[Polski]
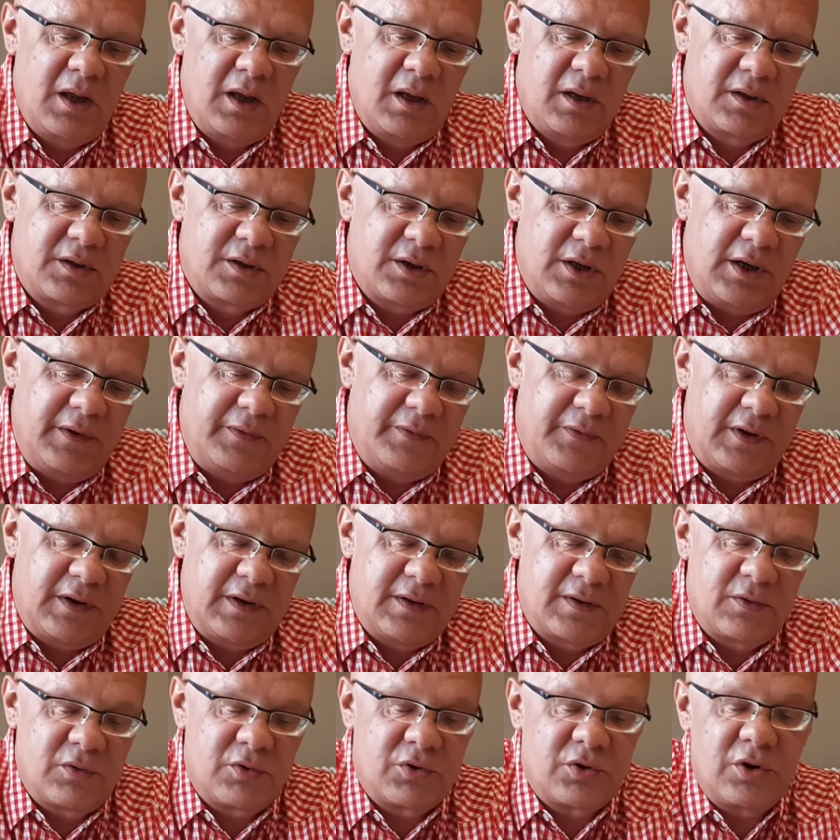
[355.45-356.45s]
śliwki
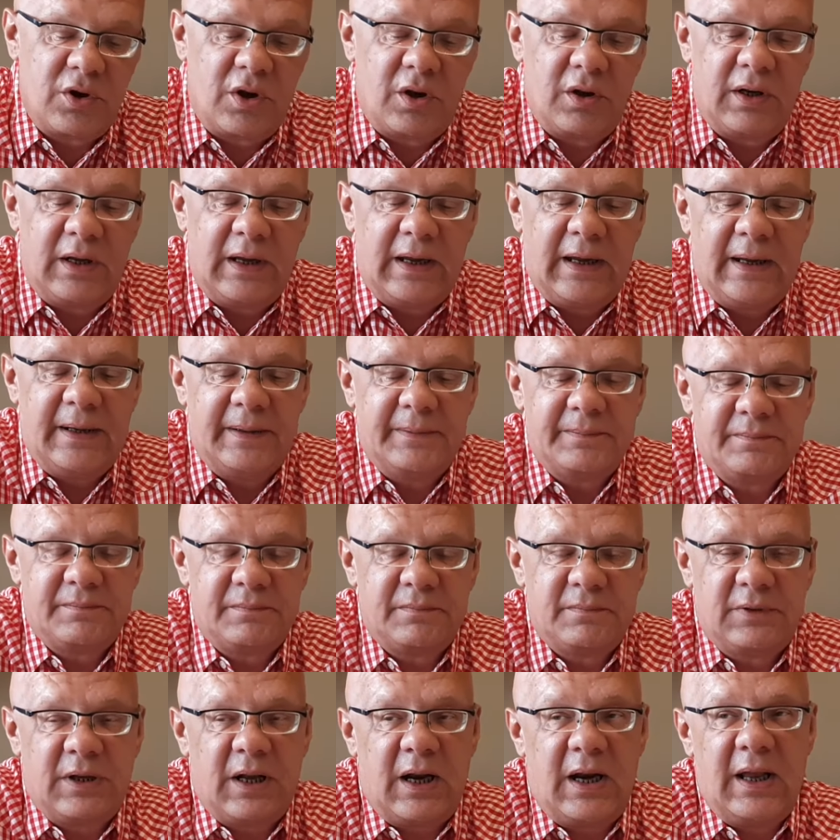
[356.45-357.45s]
suszone,
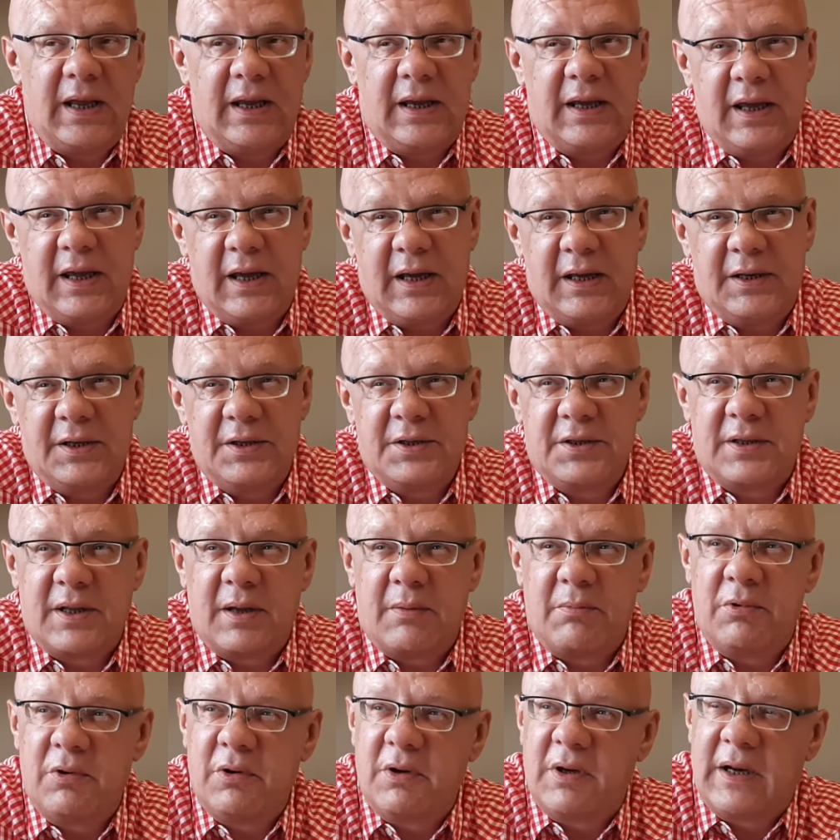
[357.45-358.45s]
dalekie jakieś
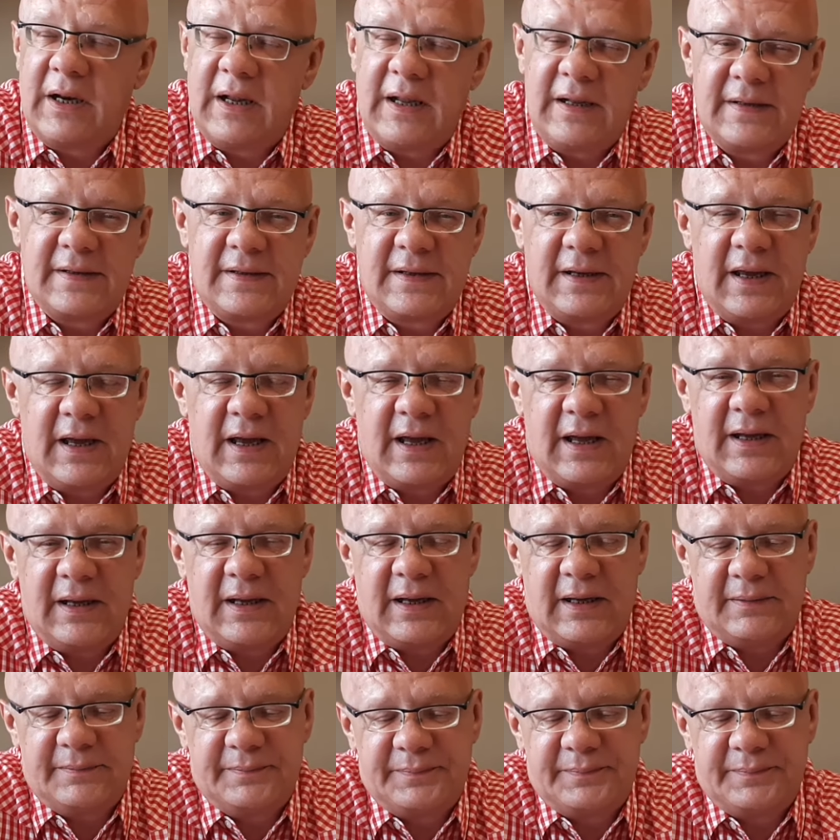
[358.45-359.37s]
tam lukrecja,